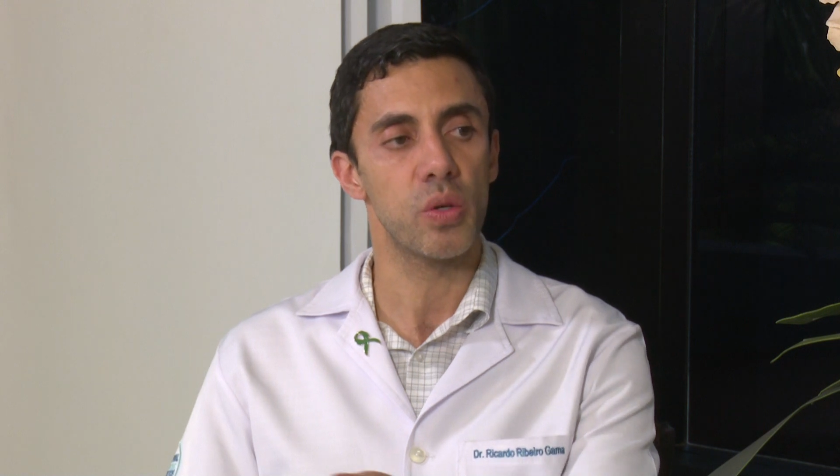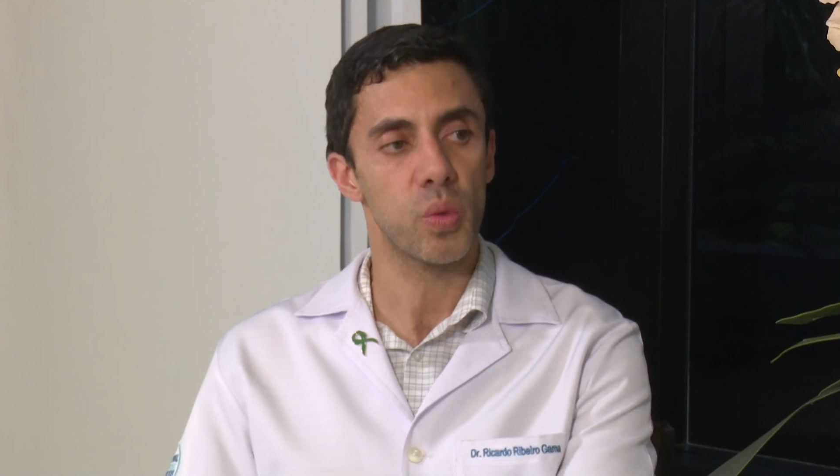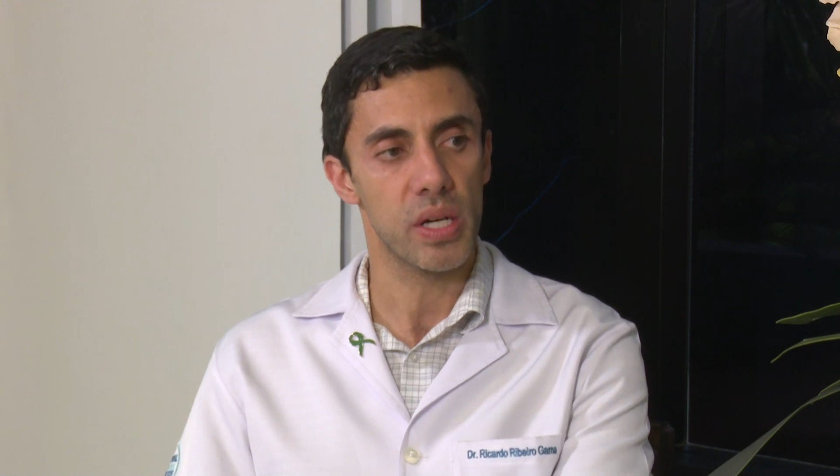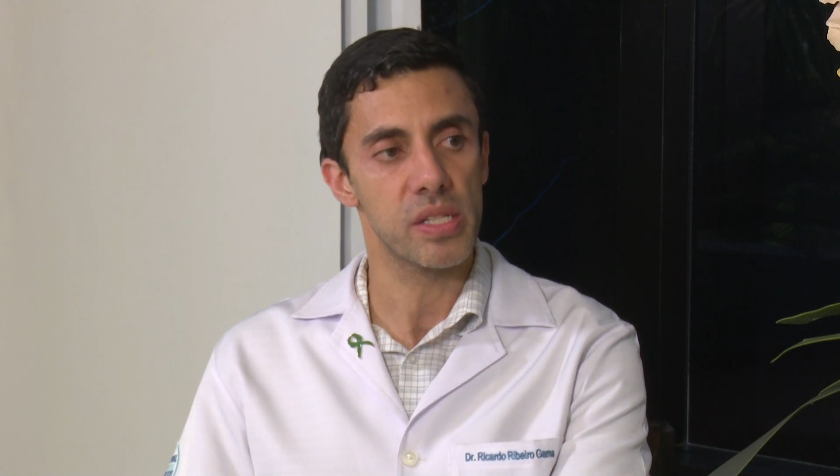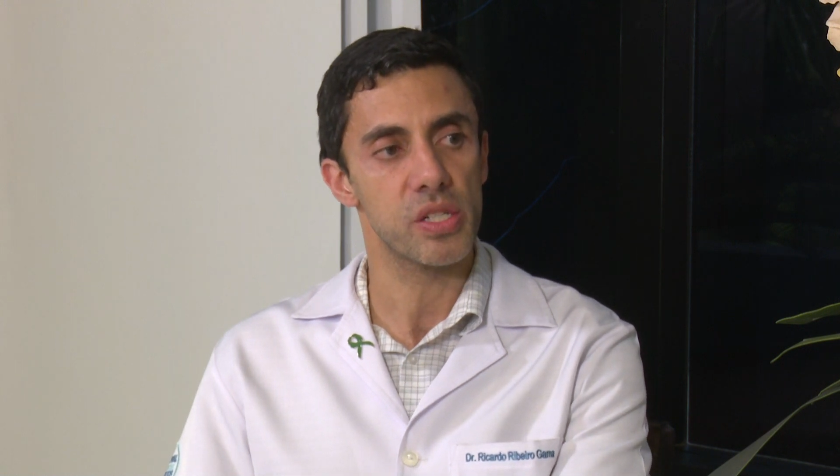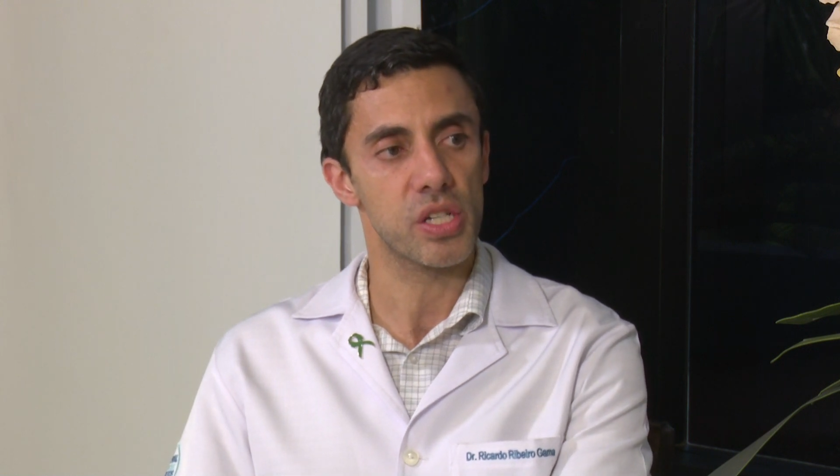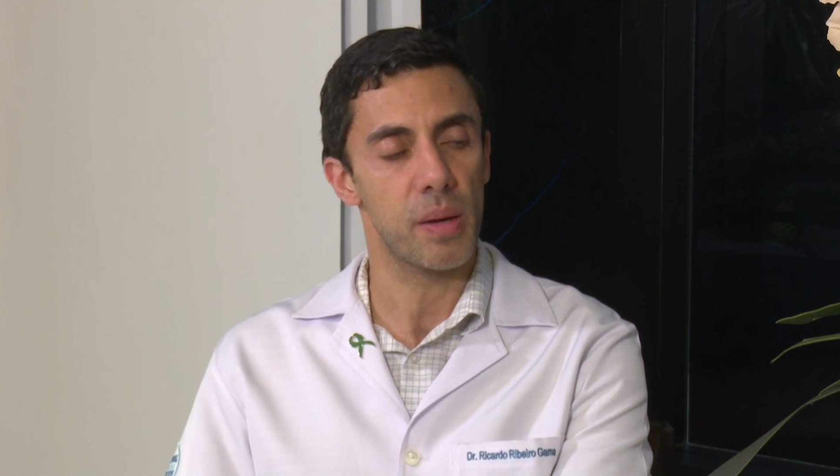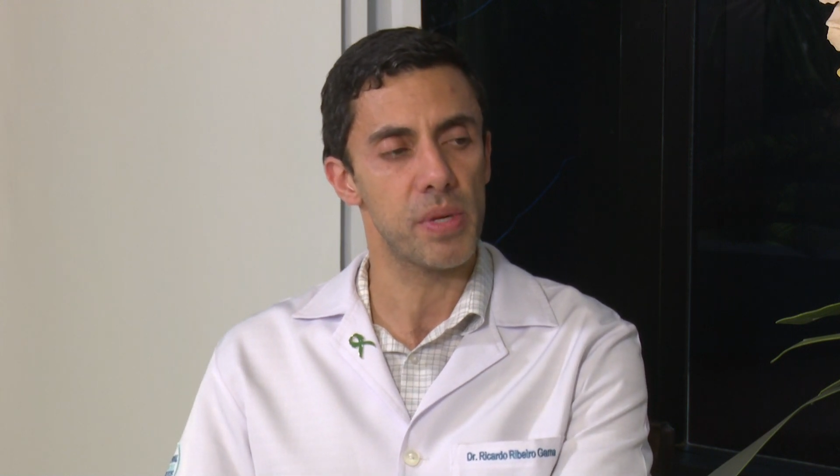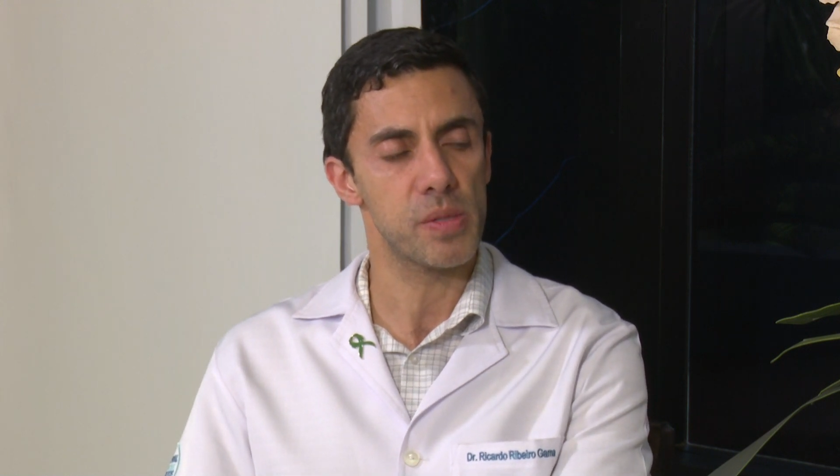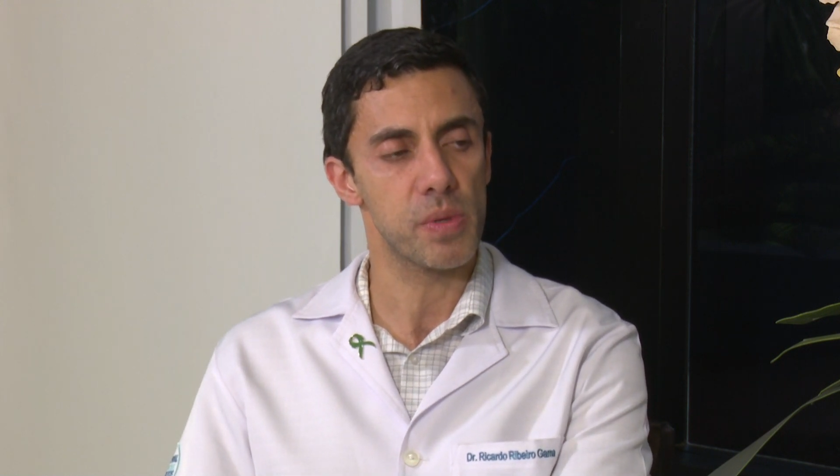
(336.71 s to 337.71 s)
um câncer de
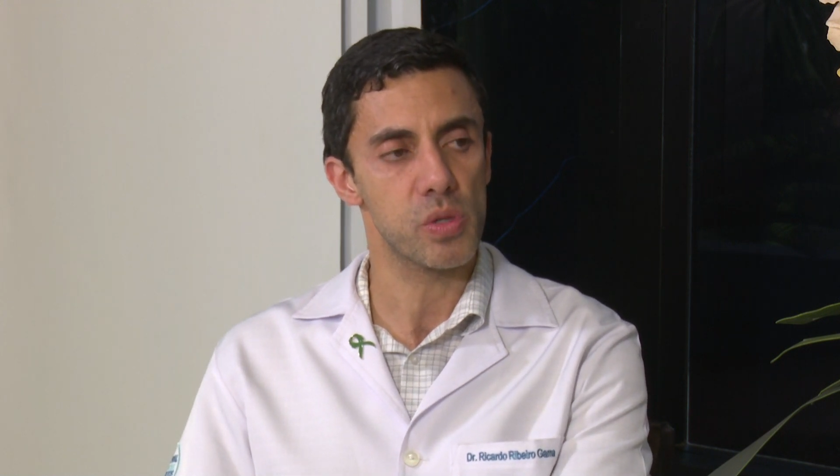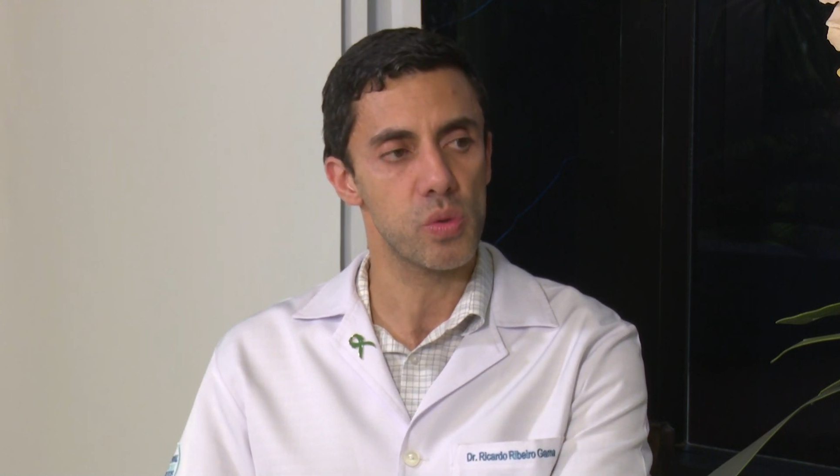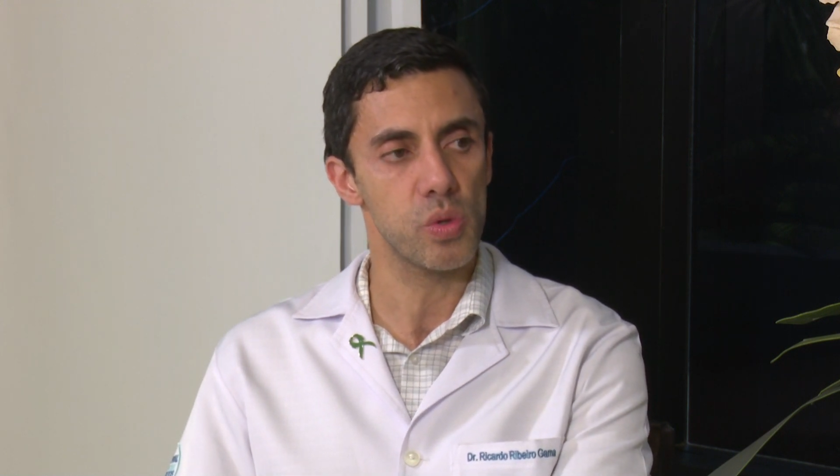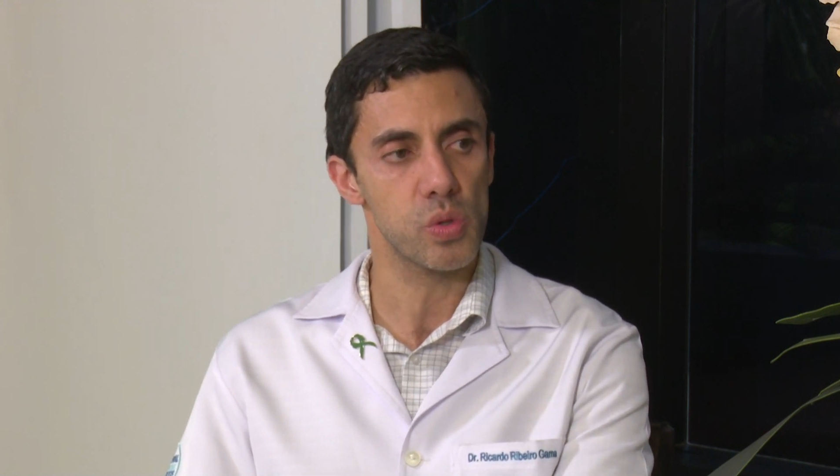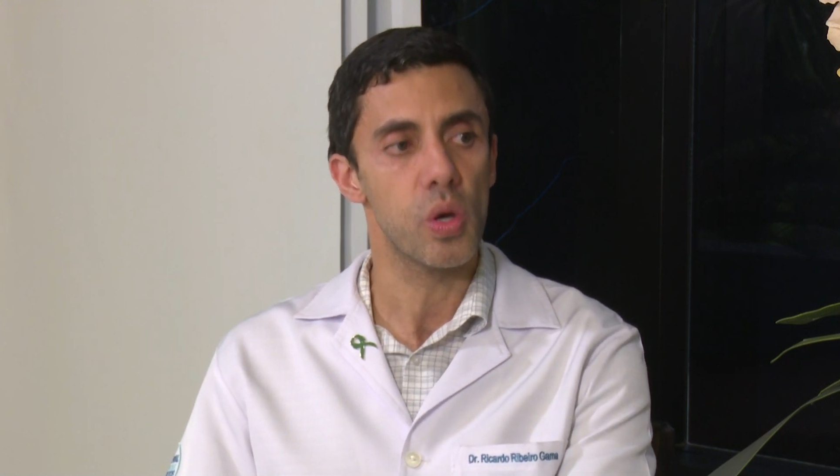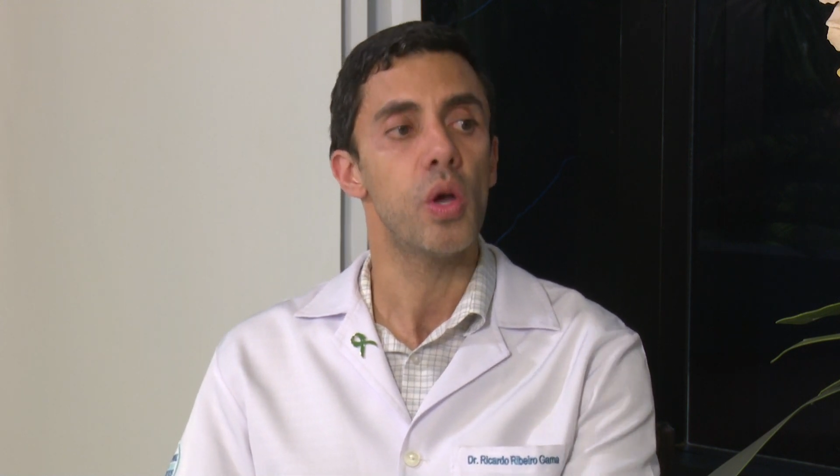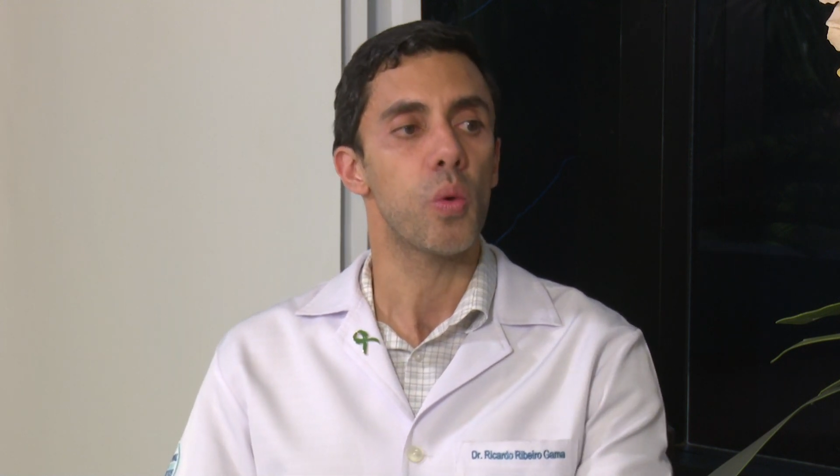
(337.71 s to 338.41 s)
cabeça e pescoço.